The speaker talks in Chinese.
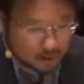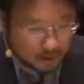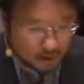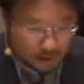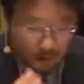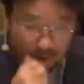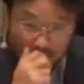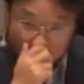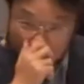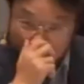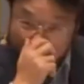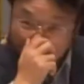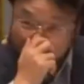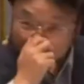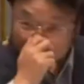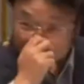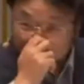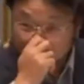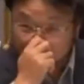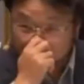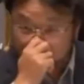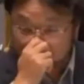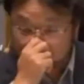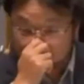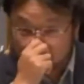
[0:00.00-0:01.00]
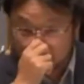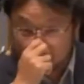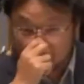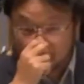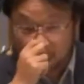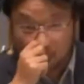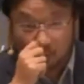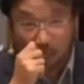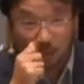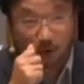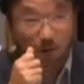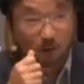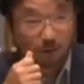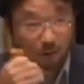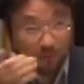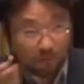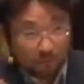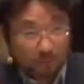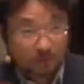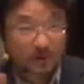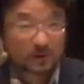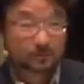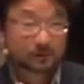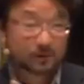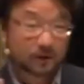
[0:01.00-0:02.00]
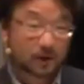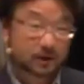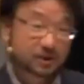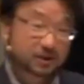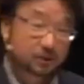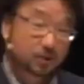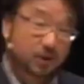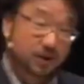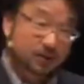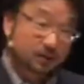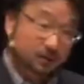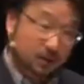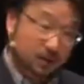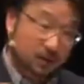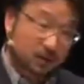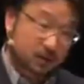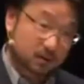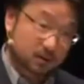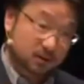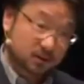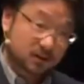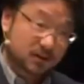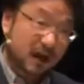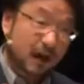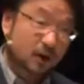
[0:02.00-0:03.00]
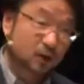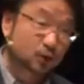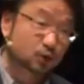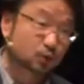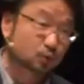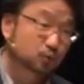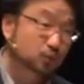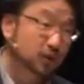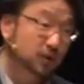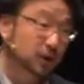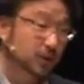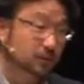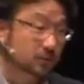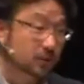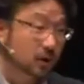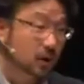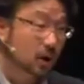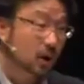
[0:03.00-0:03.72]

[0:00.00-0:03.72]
呃，很多时候我我我是比较喜欢藏书的人，